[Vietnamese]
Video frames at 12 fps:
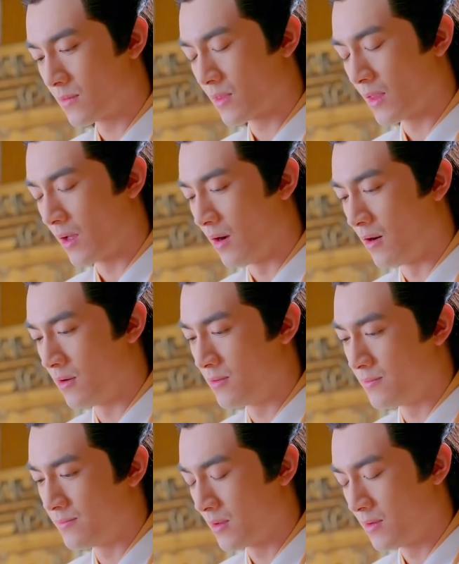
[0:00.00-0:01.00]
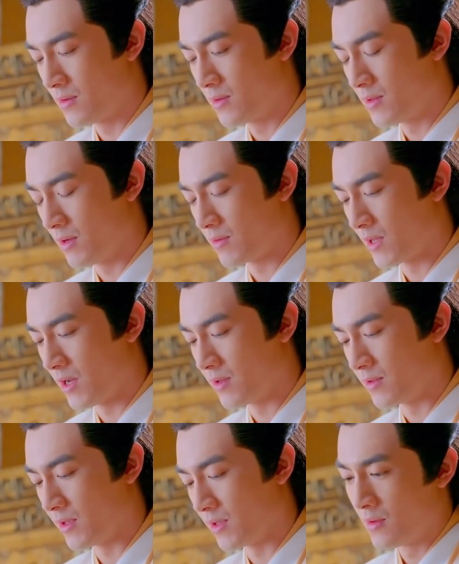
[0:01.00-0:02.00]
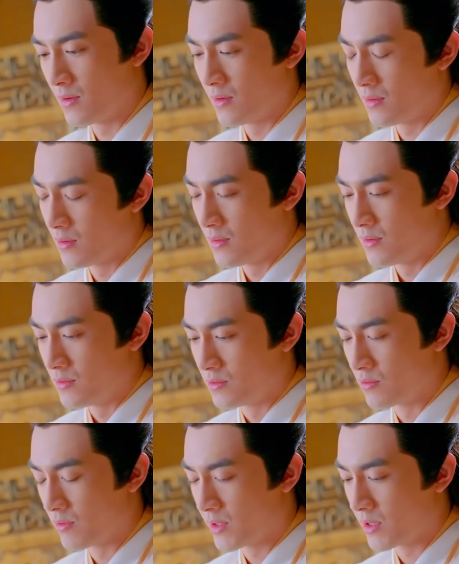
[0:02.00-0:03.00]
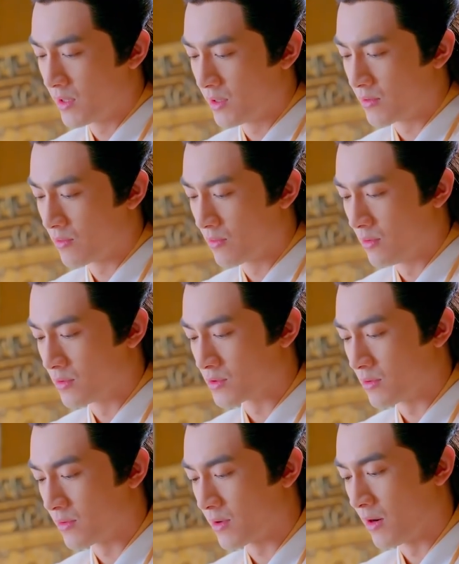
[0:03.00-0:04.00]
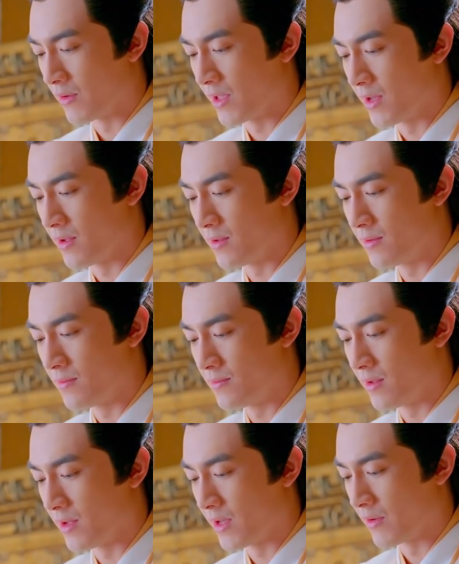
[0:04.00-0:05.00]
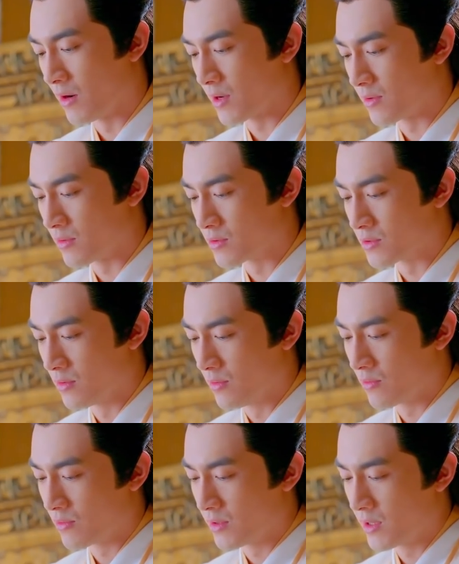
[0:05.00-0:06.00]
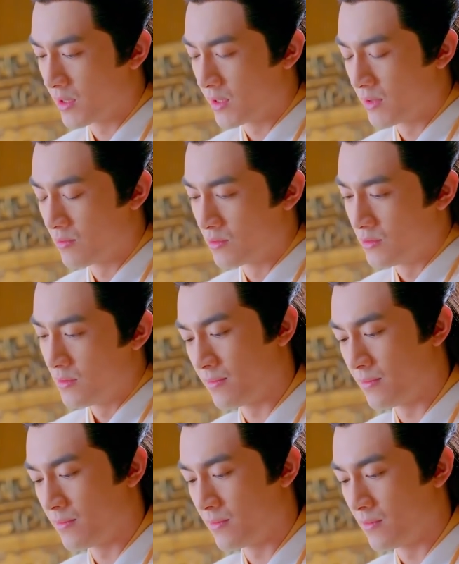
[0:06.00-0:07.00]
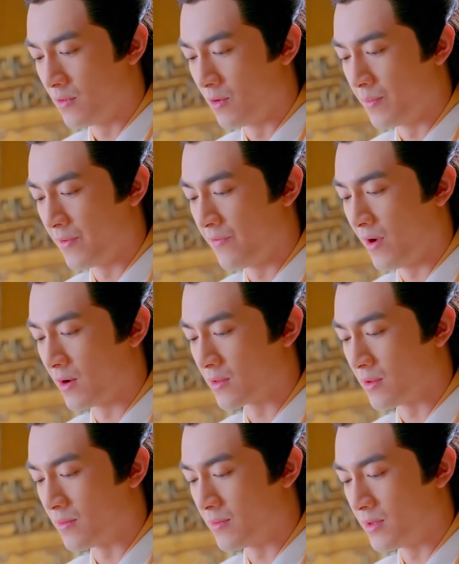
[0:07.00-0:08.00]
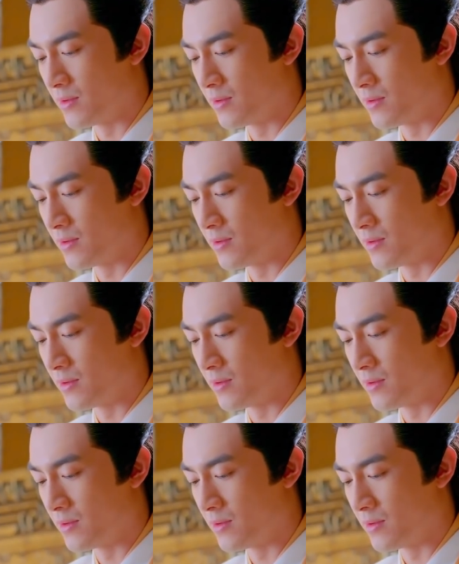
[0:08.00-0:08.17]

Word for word: Ok, người đi qua đây cạo râu cho ta Tại bị kẹt xe hết 6 tiếng đồng hồ, muốn mọc râu luôn Mém chút nữa là xuân này con không về rồi Kẹt gì mà kẹt quá trời quá